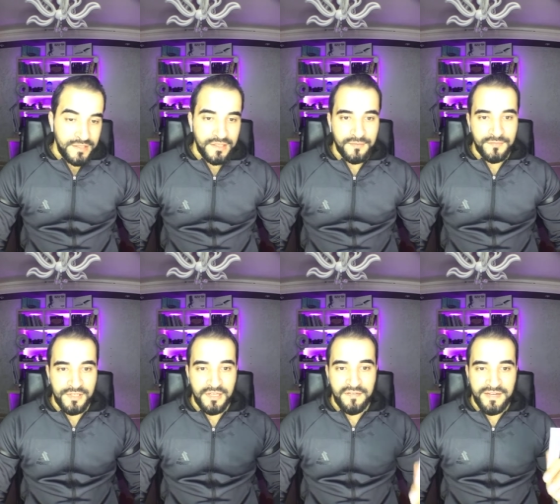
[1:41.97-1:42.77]
طيب
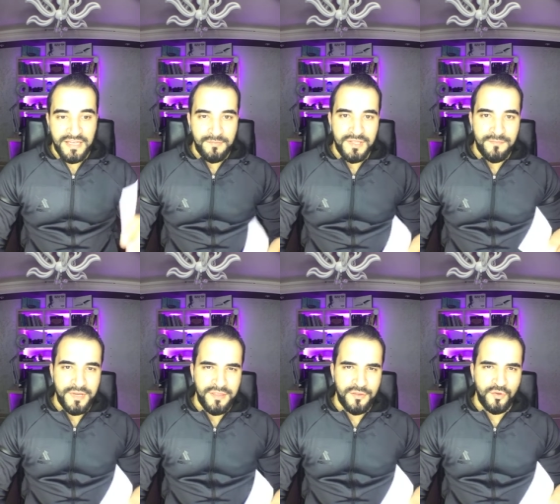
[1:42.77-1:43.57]
اللايف حاليا بيتم
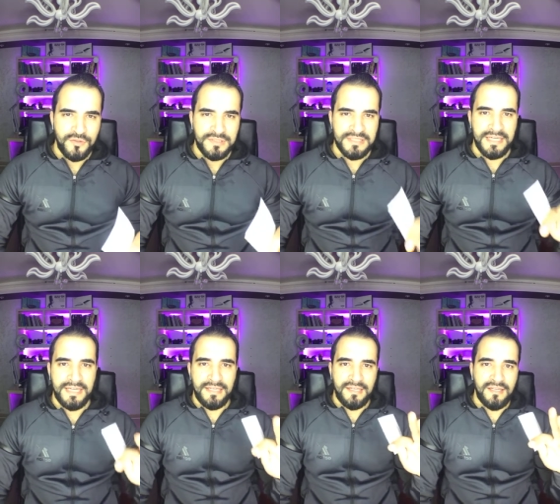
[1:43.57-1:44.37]
بثه
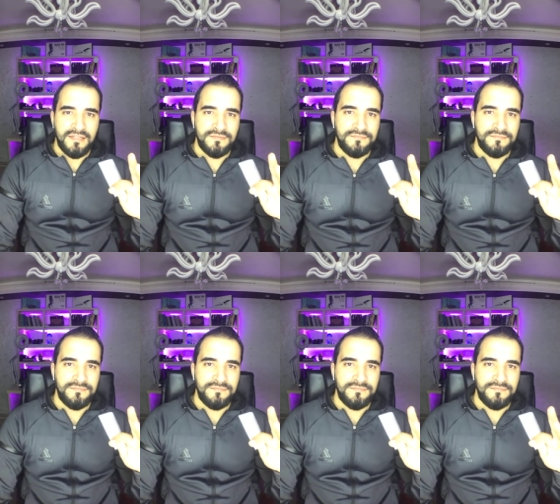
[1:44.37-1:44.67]
على